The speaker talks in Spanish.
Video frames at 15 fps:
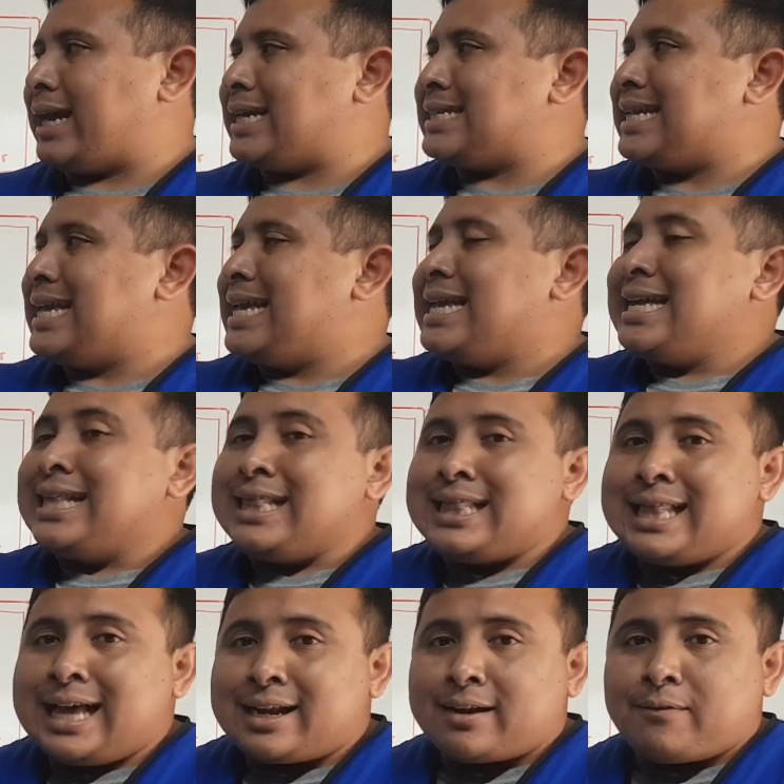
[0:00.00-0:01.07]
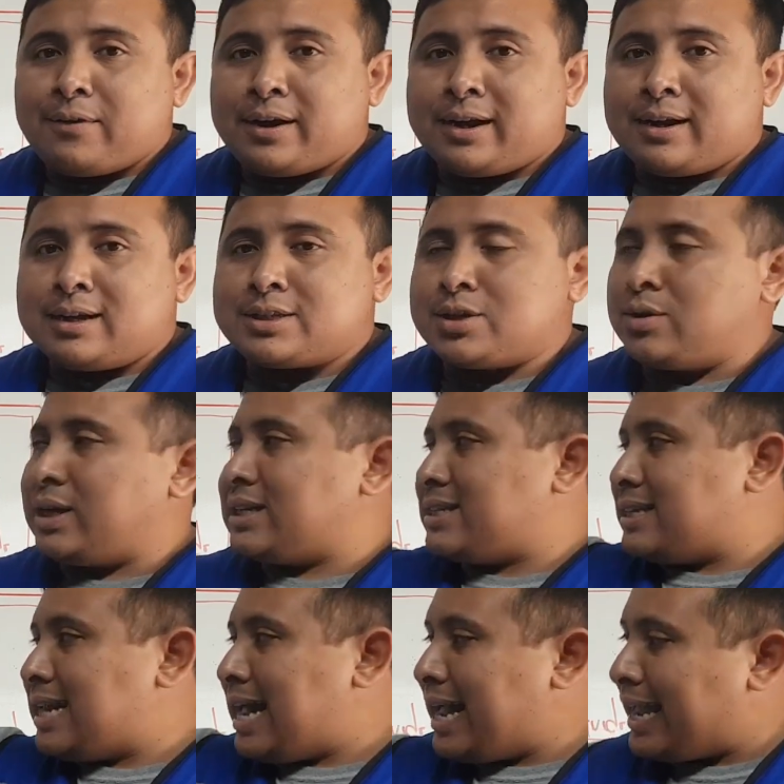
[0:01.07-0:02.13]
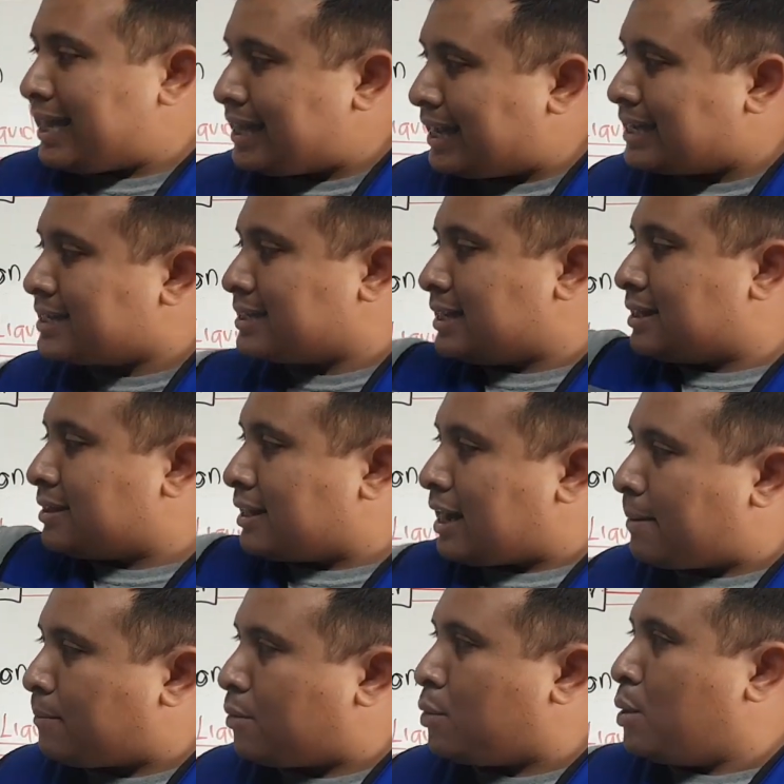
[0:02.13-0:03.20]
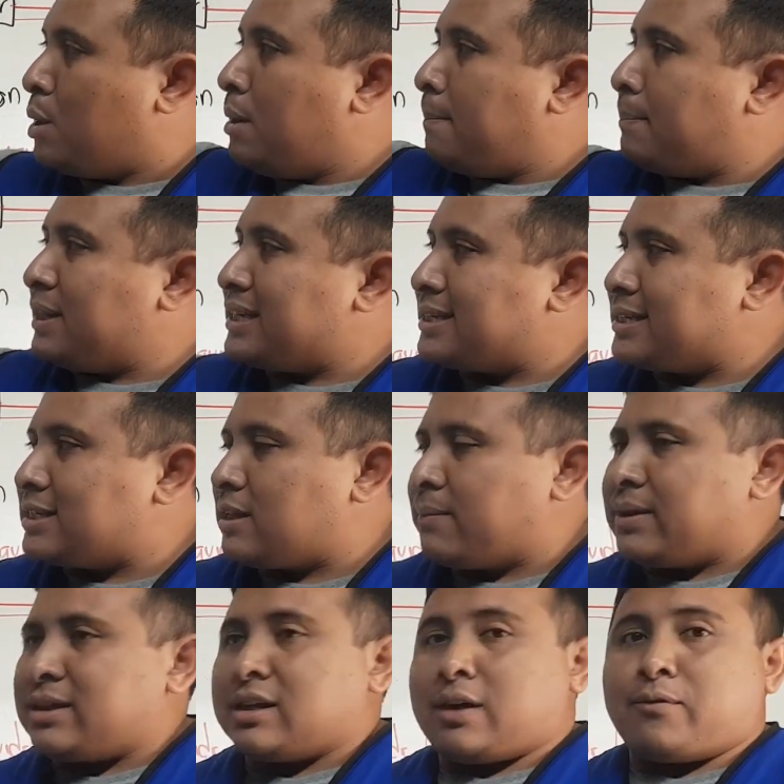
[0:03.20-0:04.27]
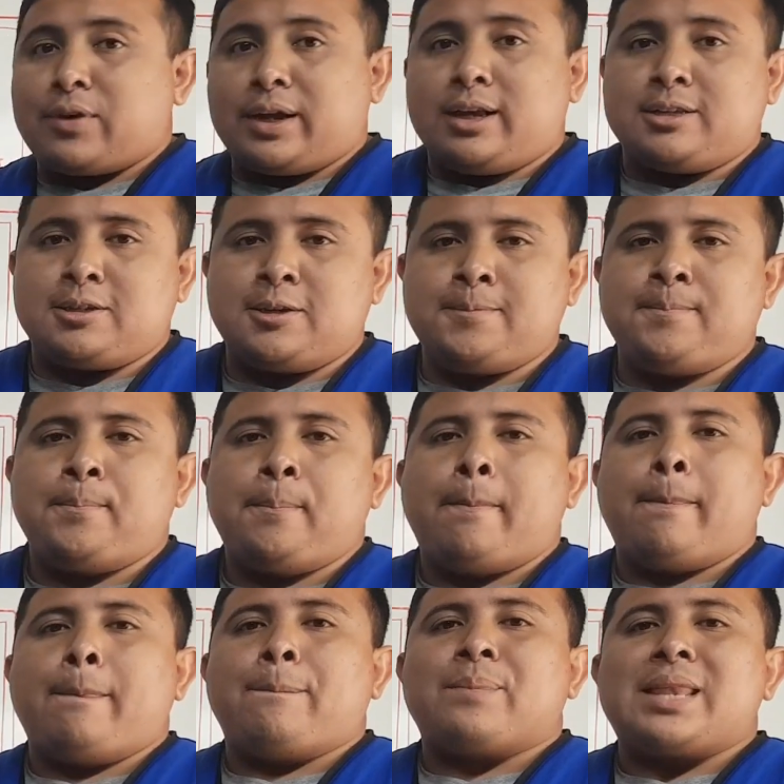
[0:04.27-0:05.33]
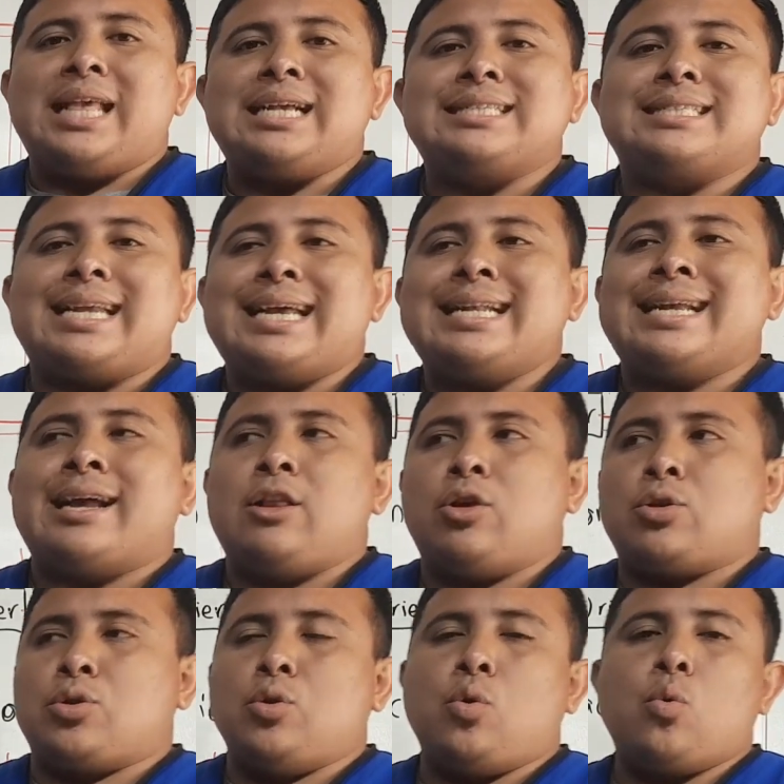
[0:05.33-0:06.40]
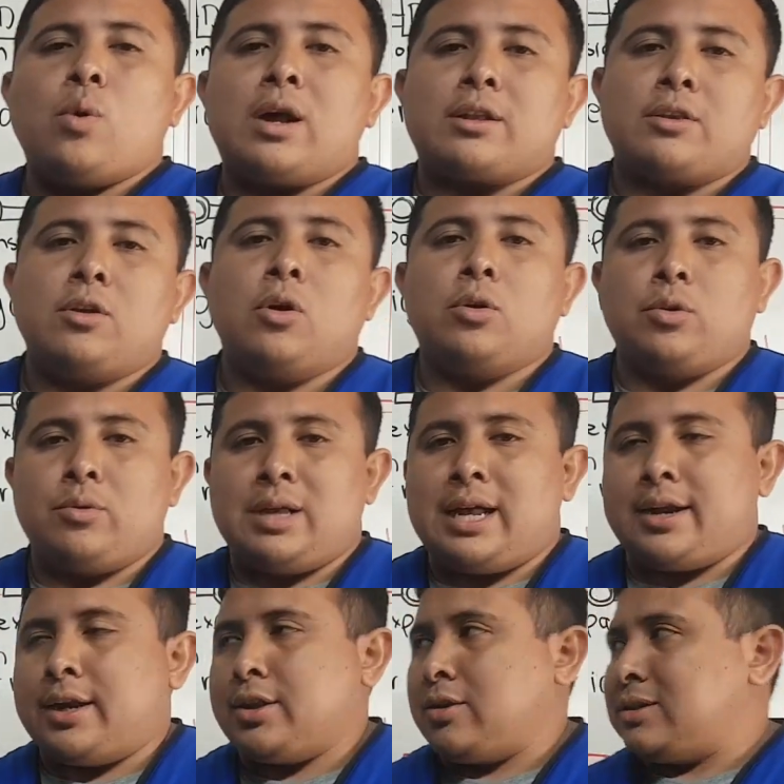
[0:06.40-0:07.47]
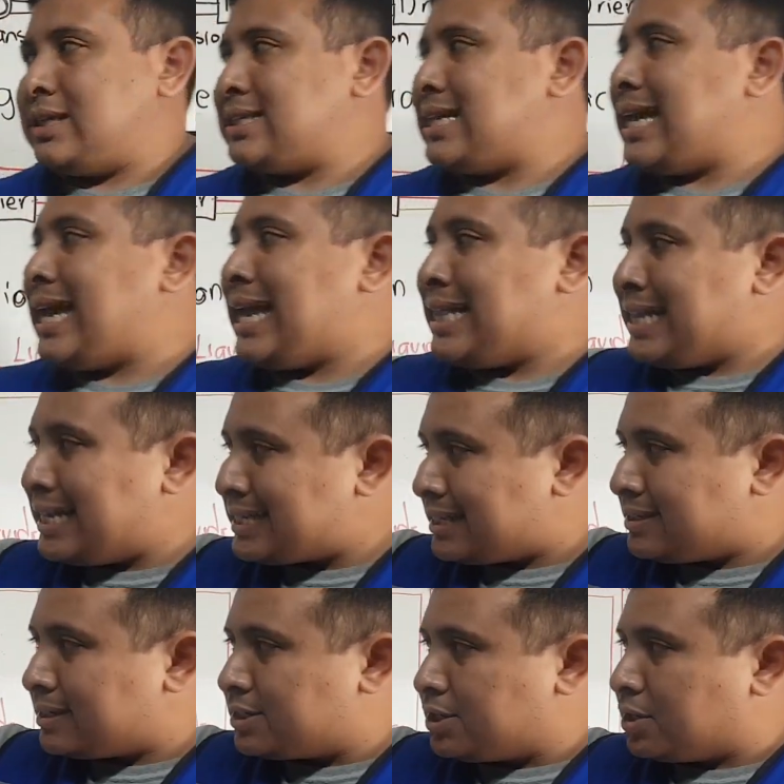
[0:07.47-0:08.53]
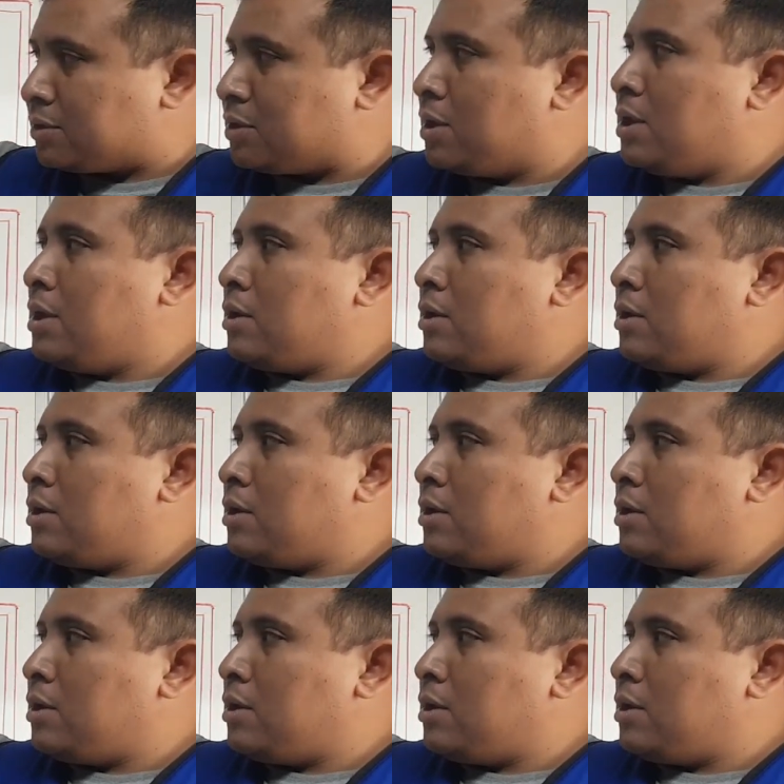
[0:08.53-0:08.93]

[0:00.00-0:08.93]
que es la refrigeración que será en este tramo precisamente. Refrigeración, extraer calor de un cuarto o de un área. Entonces en esta sección